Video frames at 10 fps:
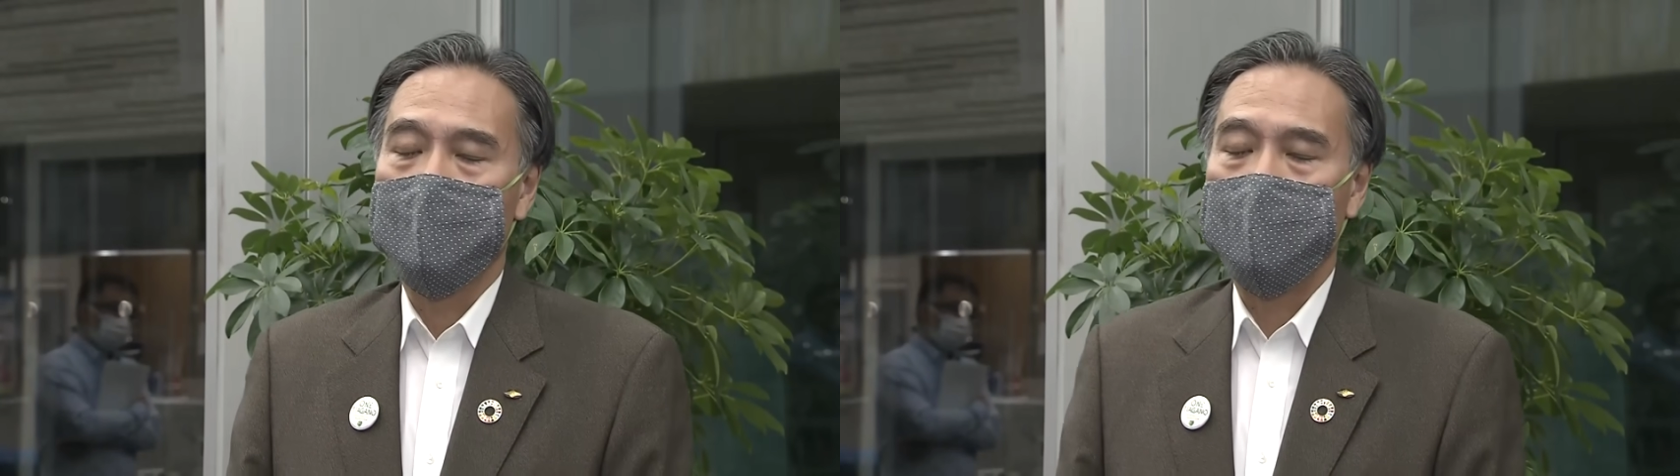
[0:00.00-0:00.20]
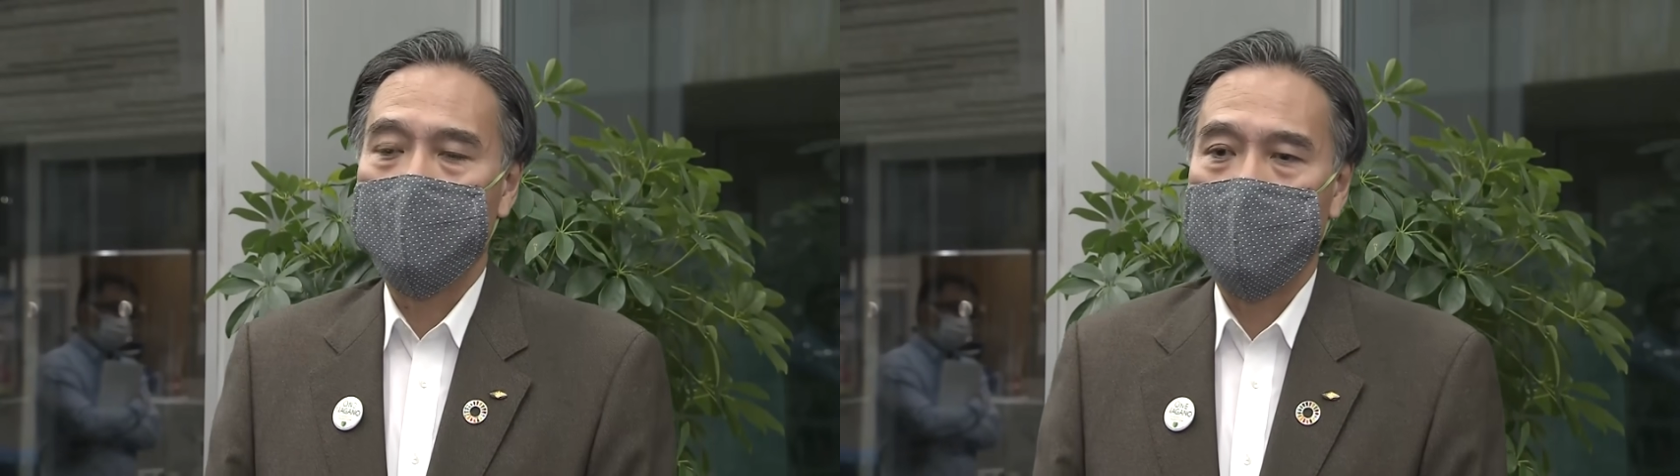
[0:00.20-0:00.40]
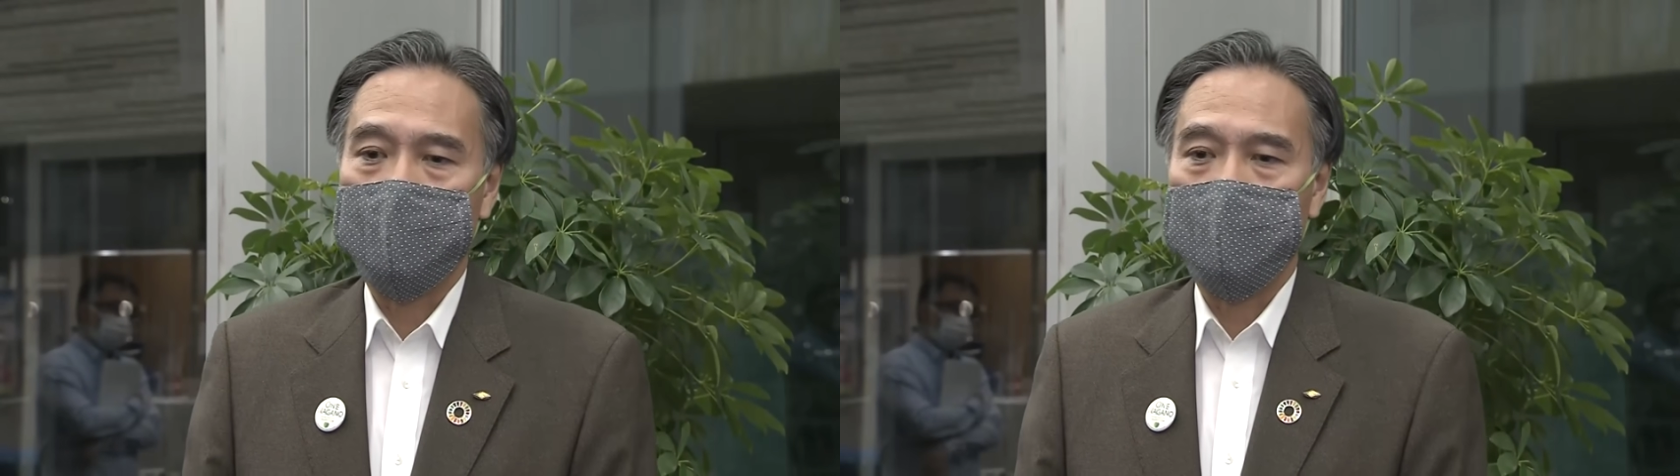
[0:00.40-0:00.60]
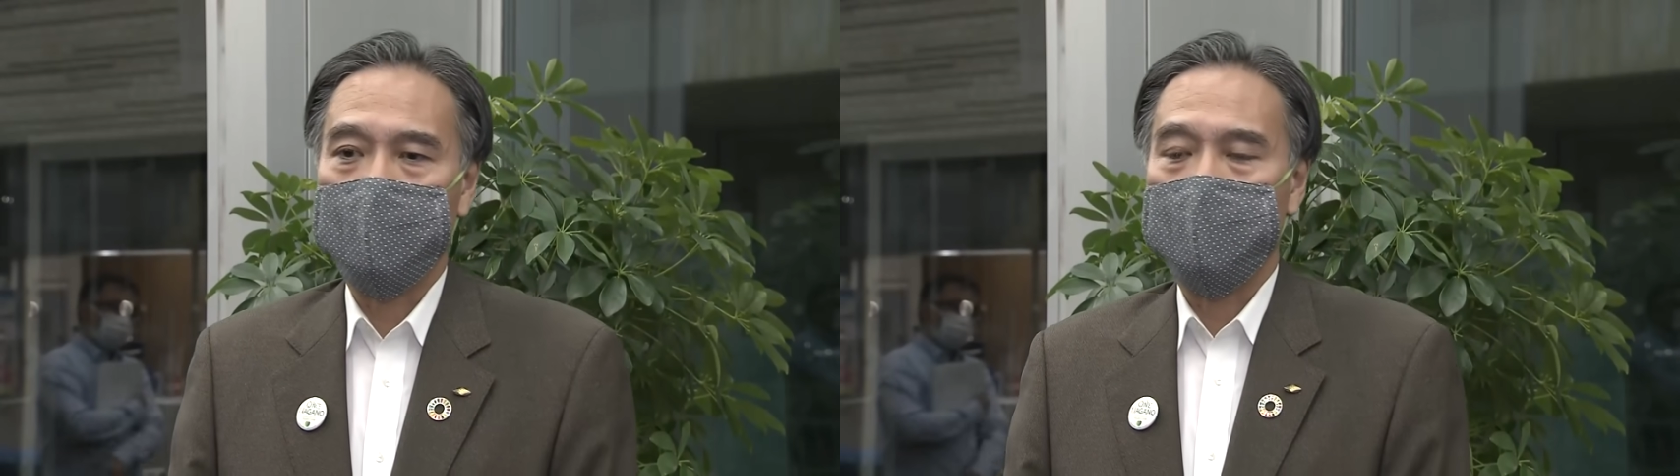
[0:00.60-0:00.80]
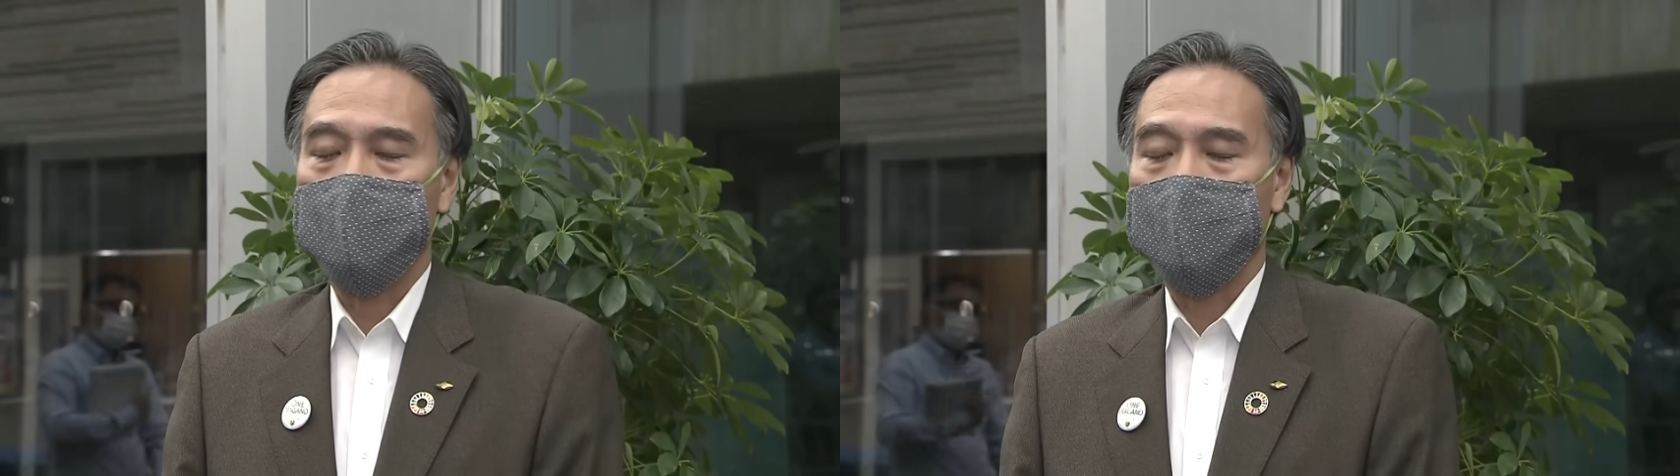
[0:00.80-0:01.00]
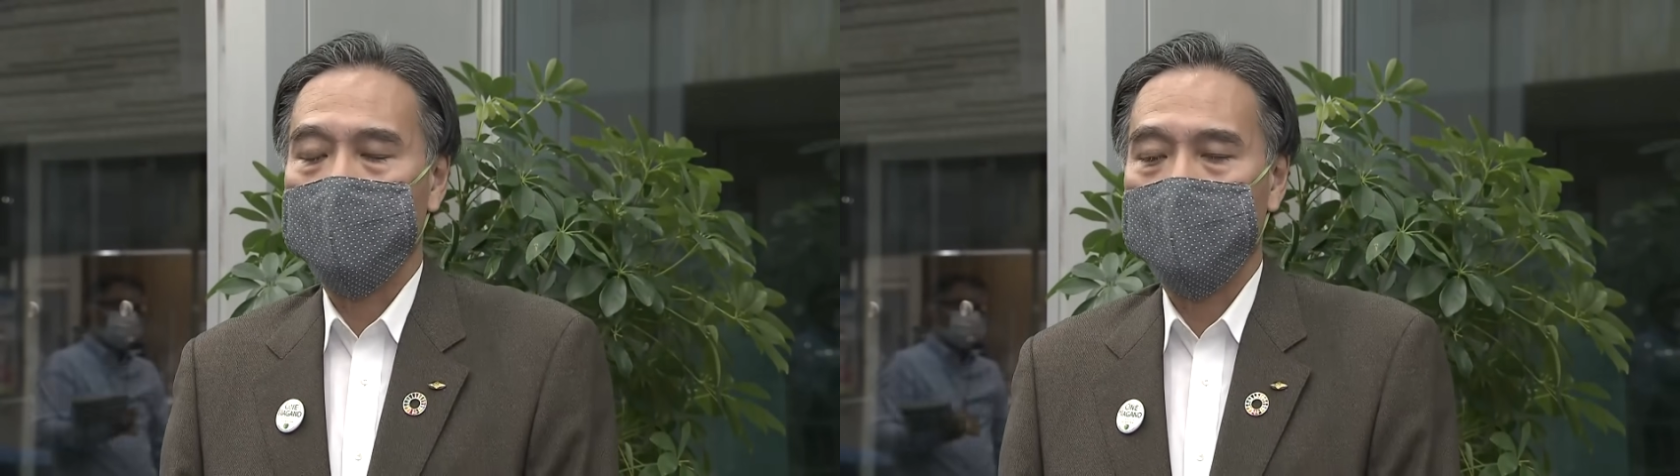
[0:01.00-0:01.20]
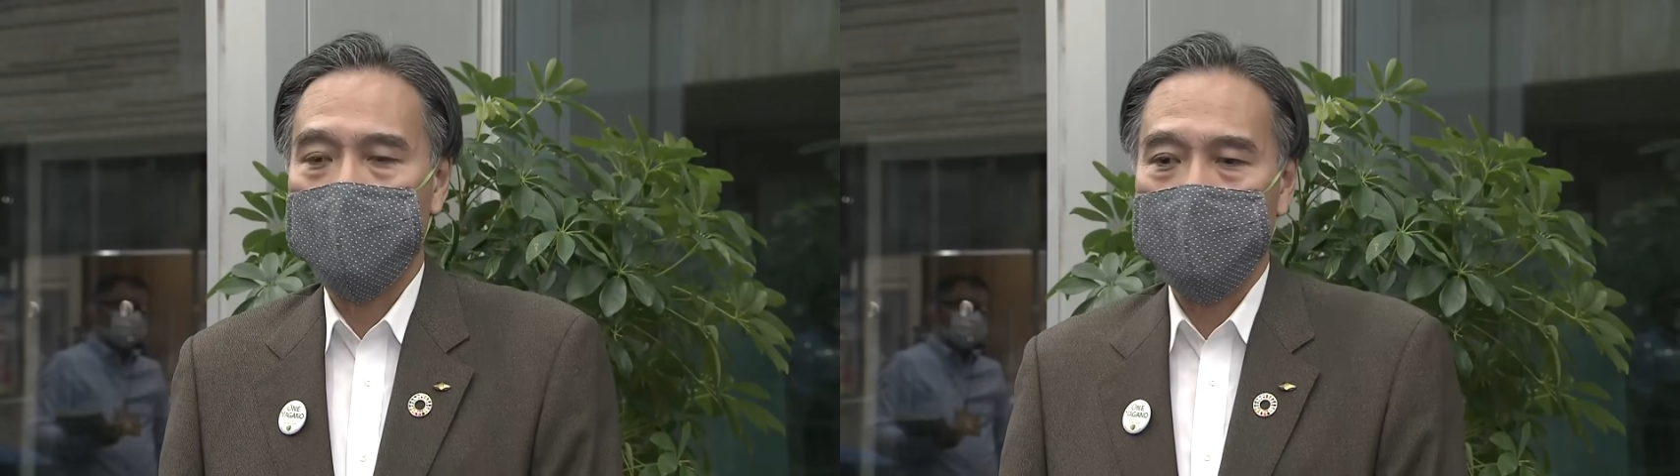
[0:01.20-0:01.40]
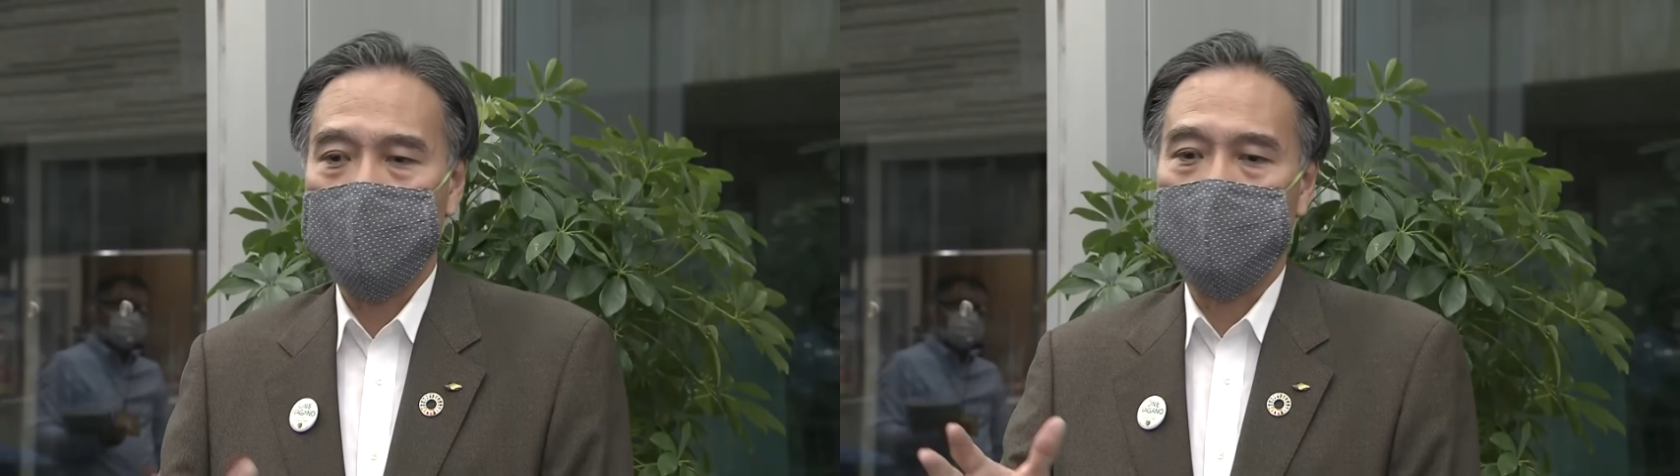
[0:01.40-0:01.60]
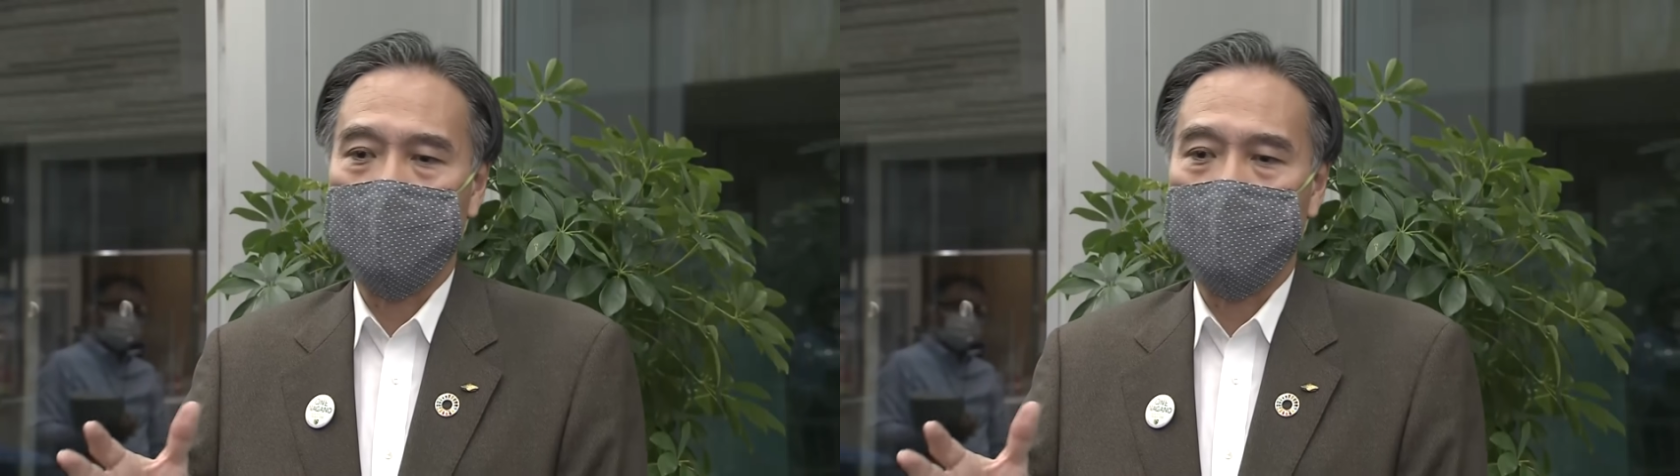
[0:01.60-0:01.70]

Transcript: やはりあの新型コロナウイルス